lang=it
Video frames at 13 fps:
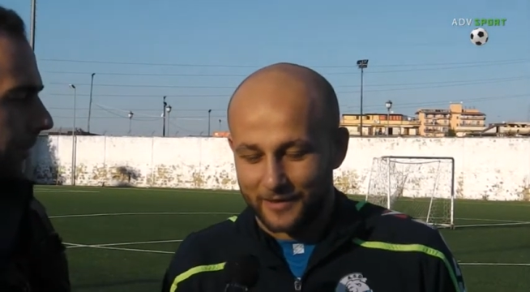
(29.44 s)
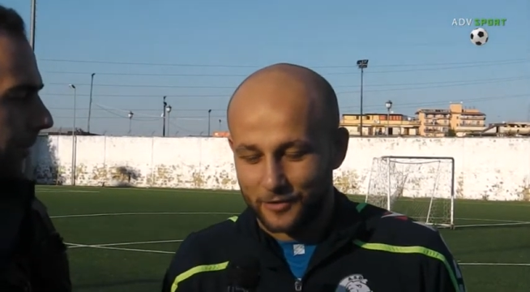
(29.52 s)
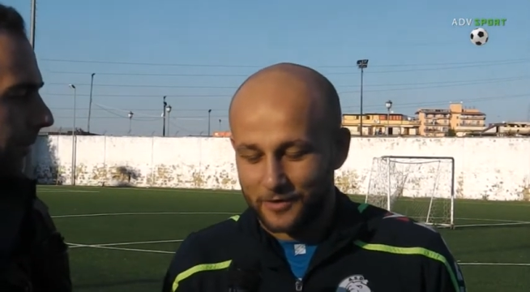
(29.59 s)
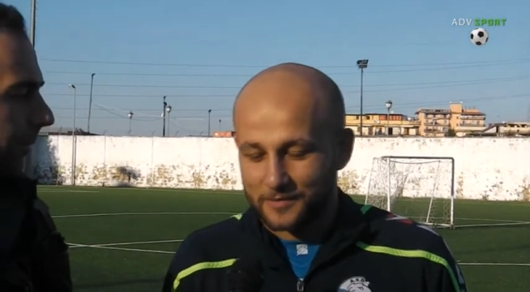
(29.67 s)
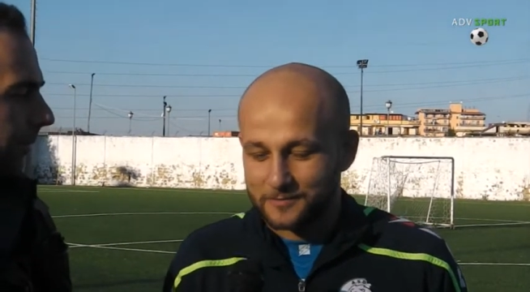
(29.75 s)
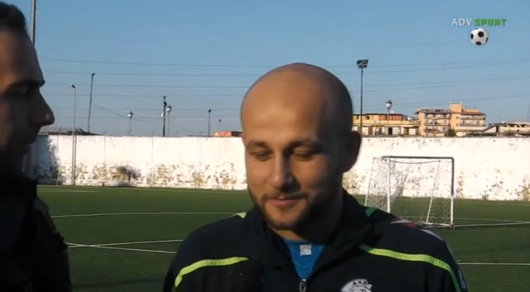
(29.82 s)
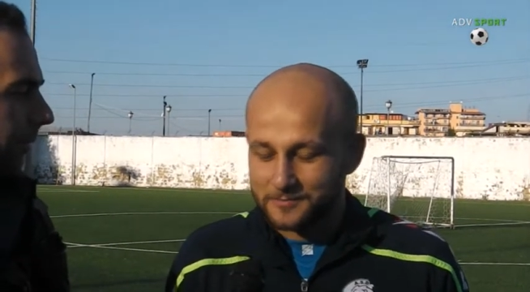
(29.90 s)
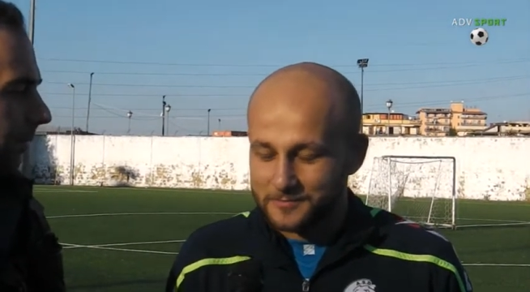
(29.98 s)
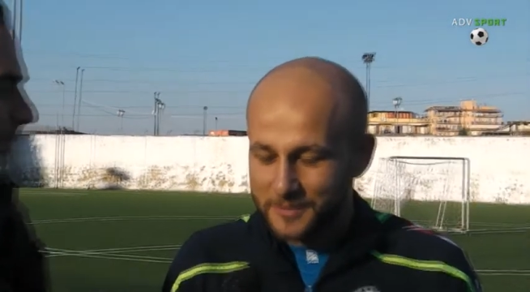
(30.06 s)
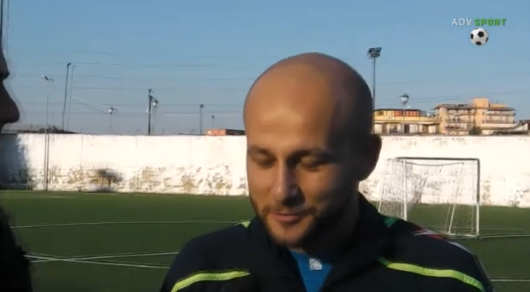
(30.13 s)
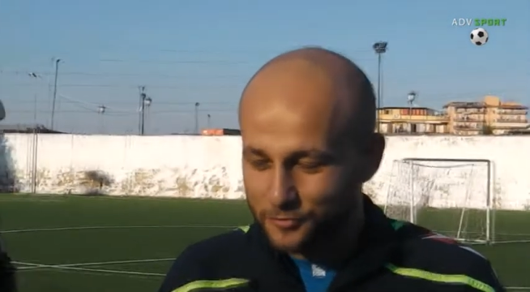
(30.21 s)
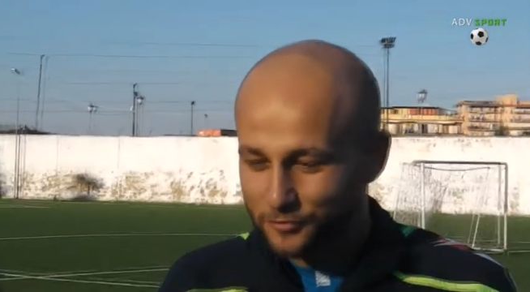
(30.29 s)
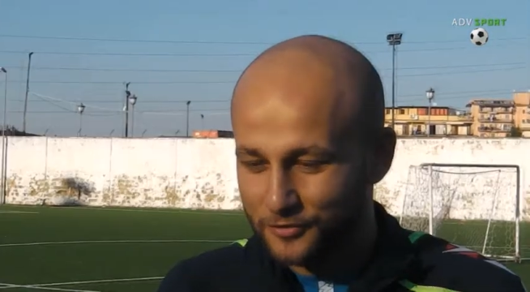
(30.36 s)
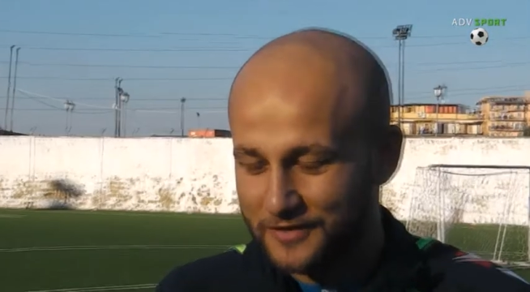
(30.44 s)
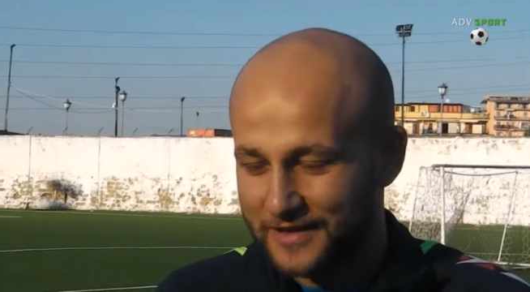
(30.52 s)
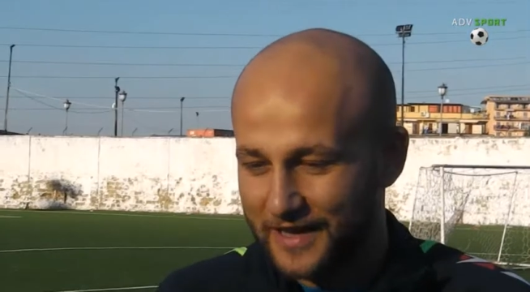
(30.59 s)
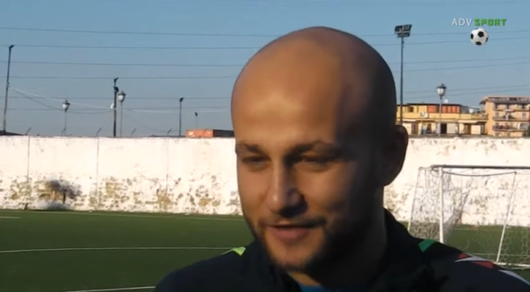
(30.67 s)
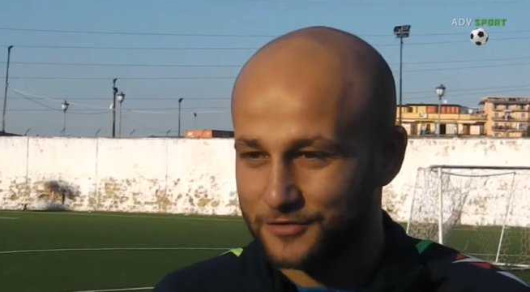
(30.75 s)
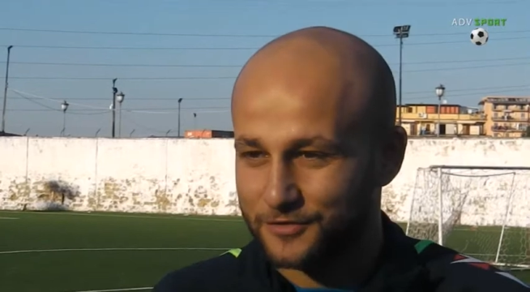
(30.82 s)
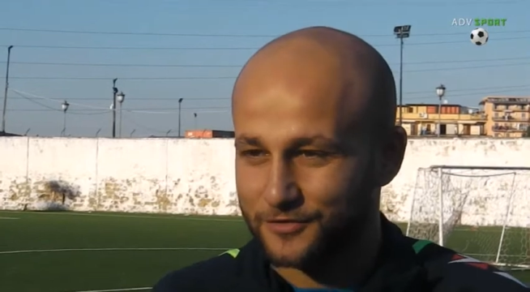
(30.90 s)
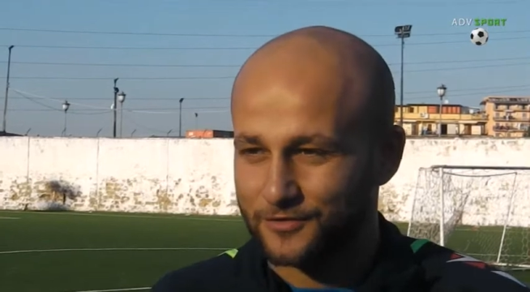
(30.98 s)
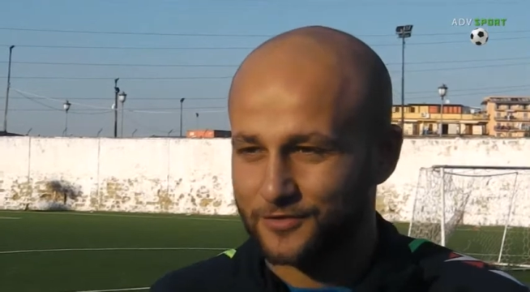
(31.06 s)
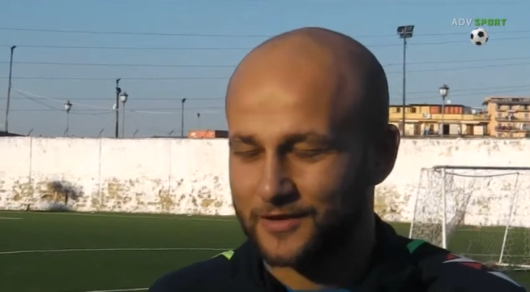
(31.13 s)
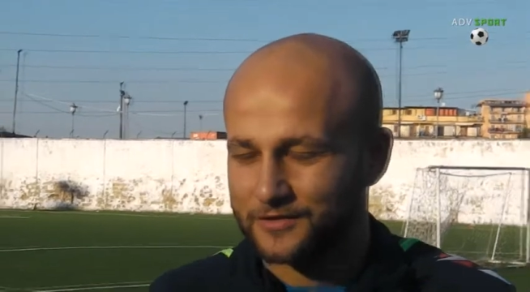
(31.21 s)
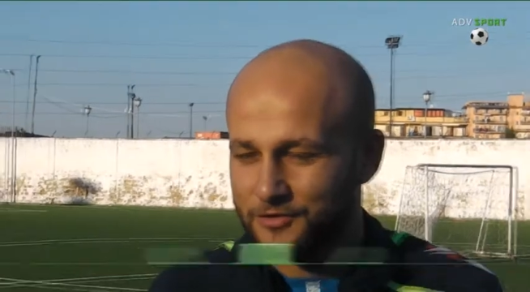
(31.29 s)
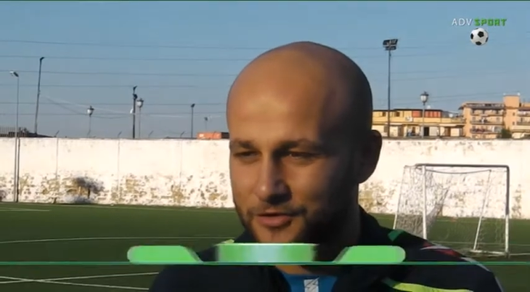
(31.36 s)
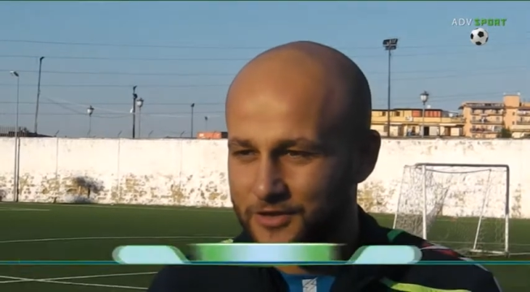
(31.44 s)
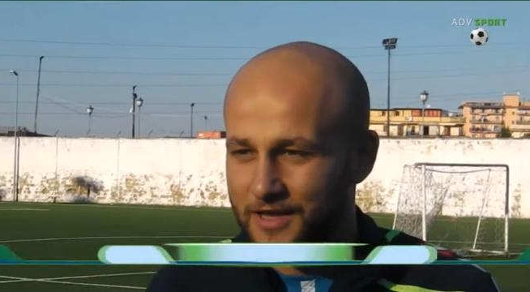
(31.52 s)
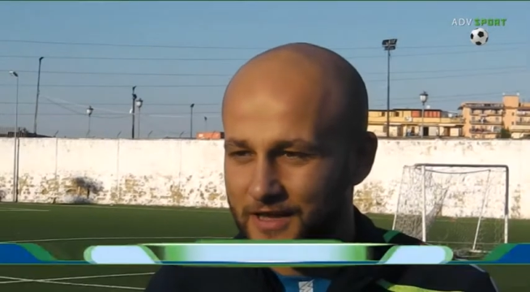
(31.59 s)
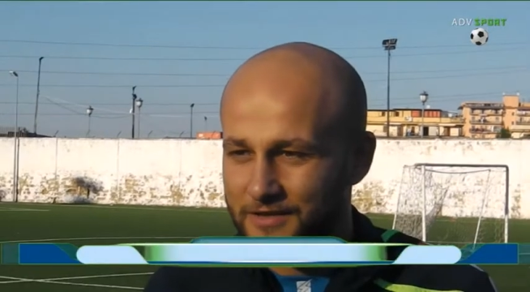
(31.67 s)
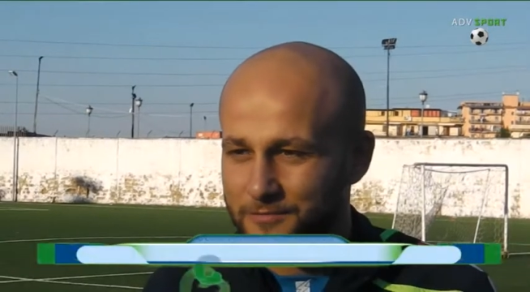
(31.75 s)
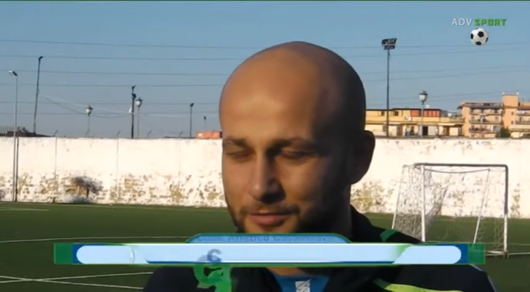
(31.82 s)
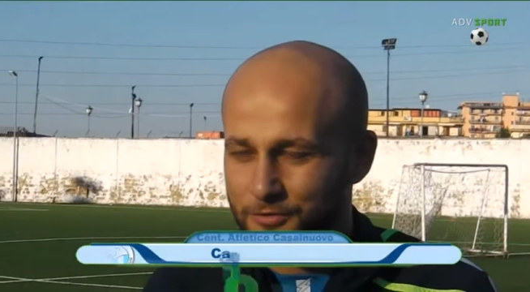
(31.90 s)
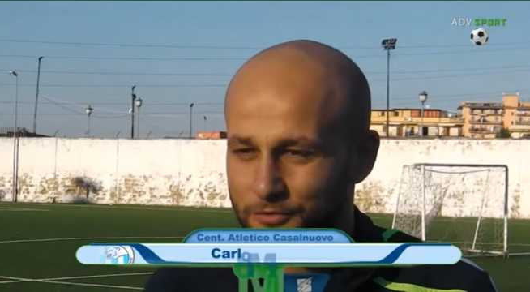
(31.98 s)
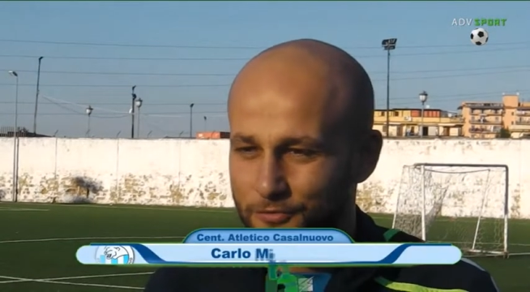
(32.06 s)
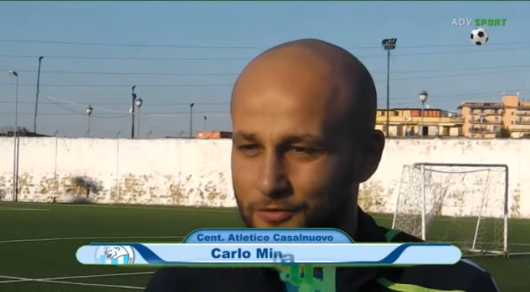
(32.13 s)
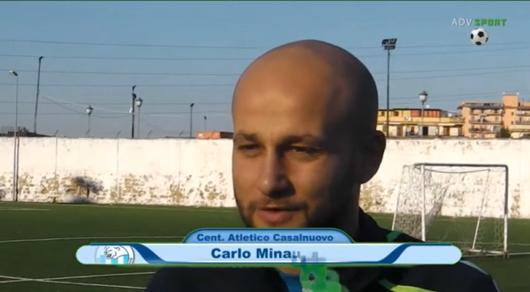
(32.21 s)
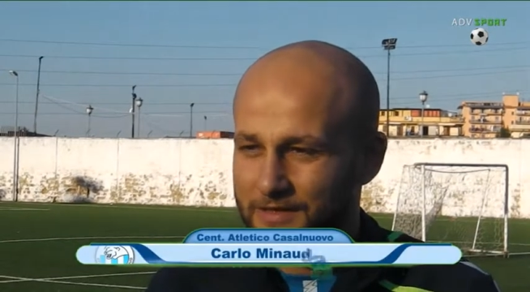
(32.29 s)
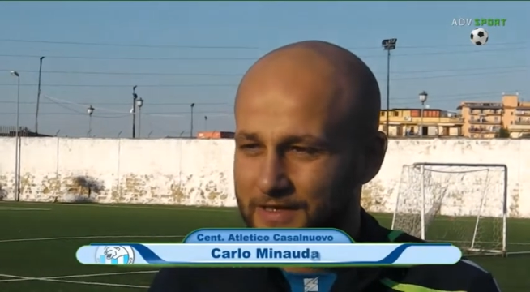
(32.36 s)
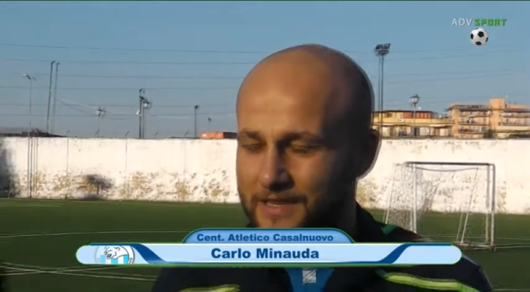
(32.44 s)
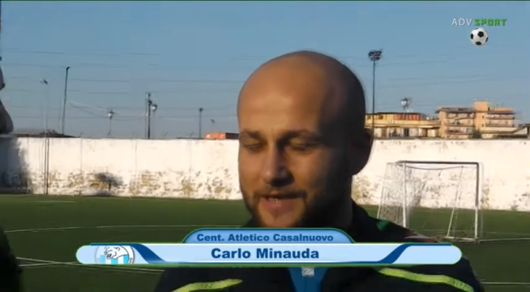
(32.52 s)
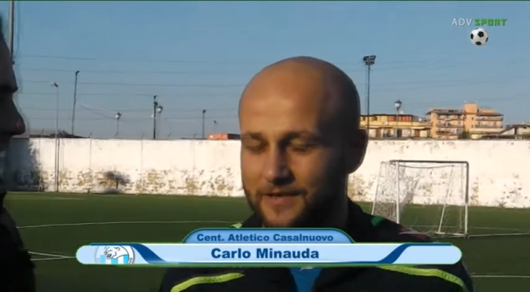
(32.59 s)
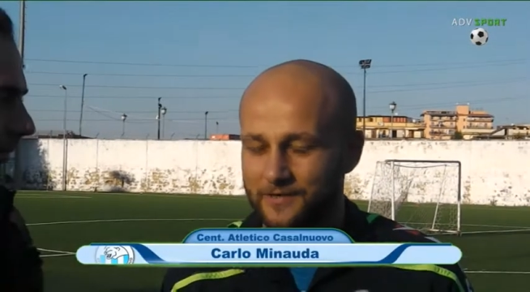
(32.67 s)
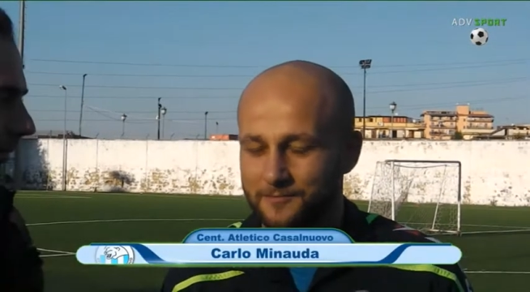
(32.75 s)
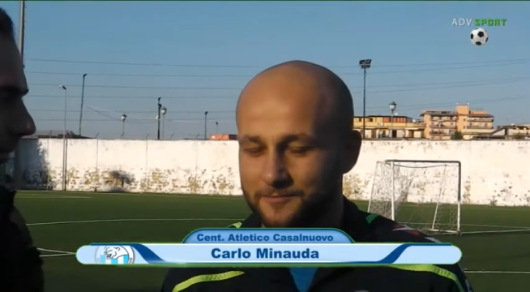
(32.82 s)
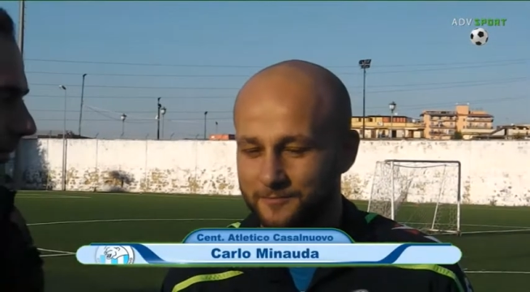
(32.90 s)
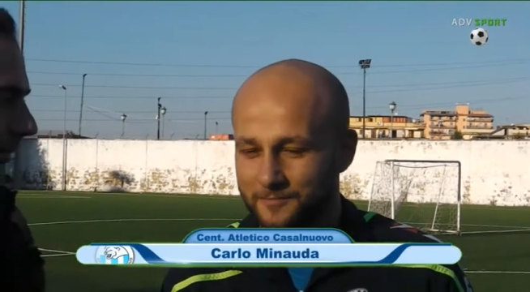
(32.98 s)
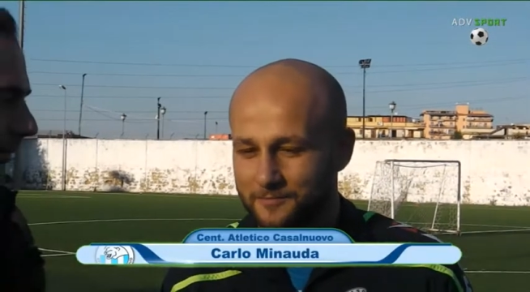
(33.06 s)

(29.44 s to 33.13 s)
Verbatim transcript: Allora, innanzitutto ringrazio la società di Pozzuoli che